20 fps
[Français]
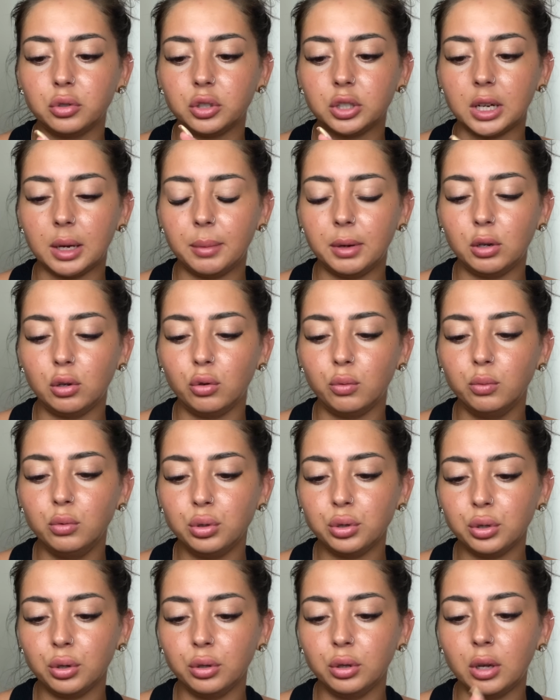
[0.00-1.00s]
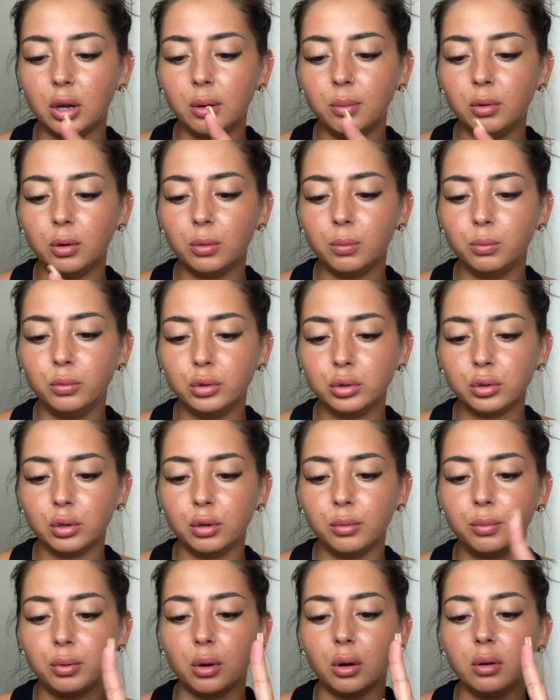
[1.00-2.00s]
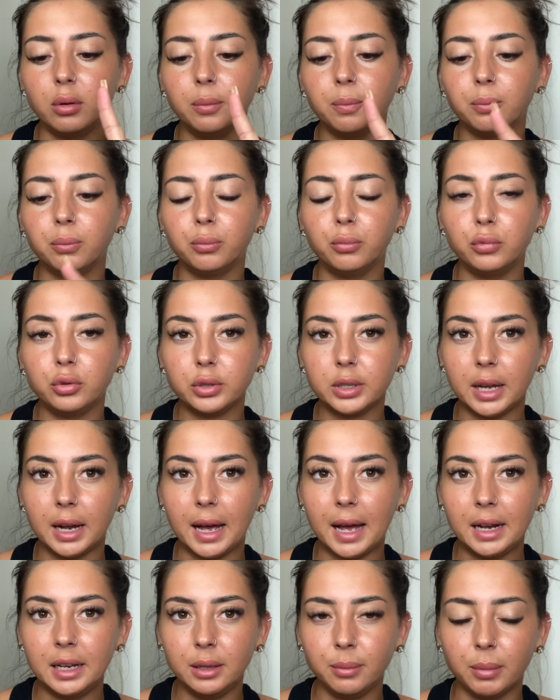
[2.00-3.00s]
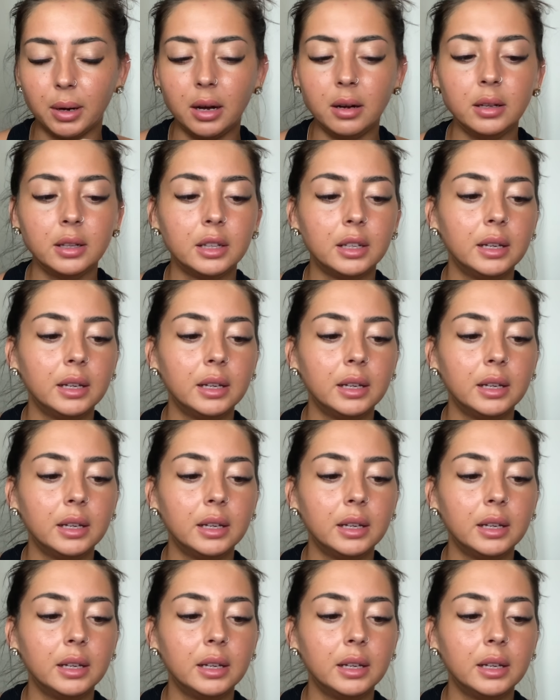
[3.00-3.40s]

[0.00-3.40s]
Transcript: Je ramène le muscle noble, muscle blanc, muscle Alima